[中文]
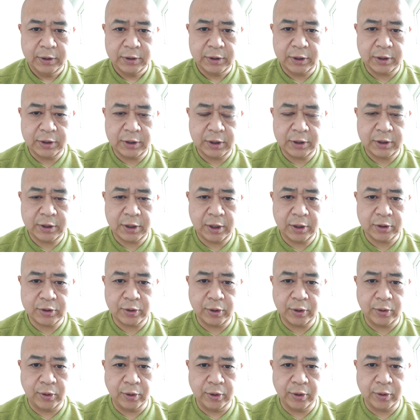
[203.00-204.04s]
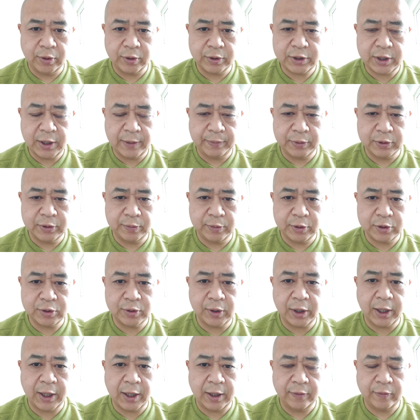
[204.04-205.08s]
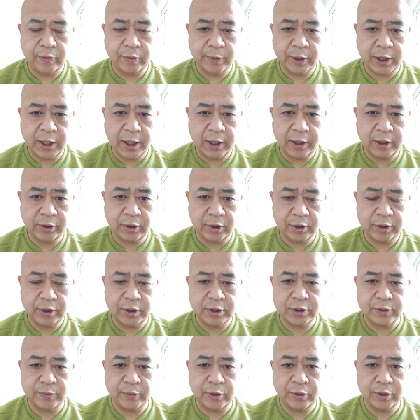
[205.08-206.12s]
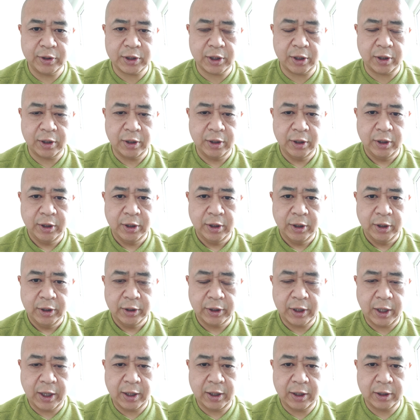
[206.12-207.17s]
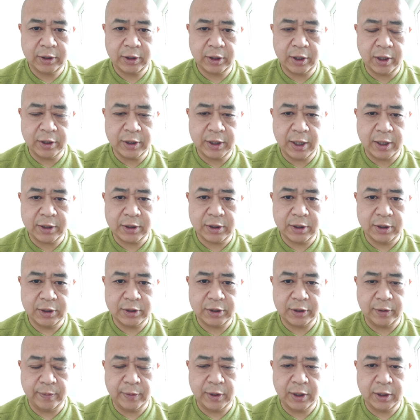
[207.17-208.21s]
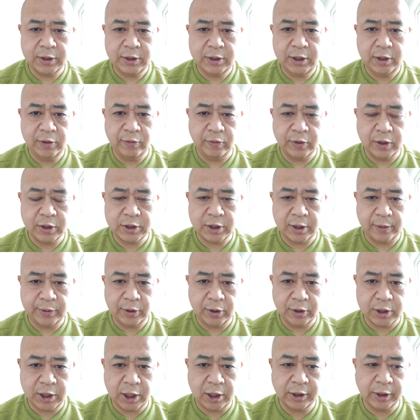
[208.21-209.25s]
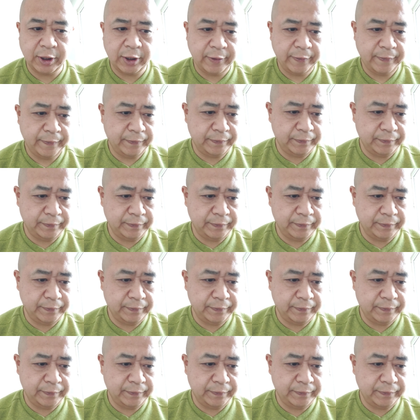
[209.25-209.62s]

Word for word: 这这这个顺口溜先不这么说了，我们看看到底是怎么回事他当年是怎么逆我者嫖娼的？